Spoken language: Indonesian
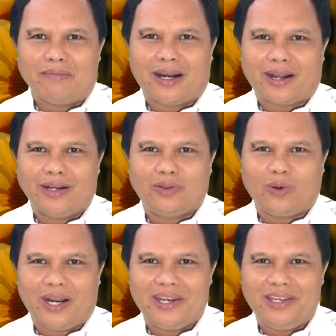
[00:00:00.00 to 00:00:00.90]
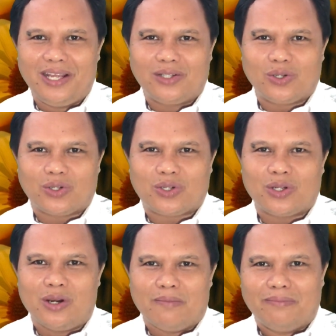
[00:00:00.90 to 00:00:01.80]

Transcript: Bahkan Tuhan Yesus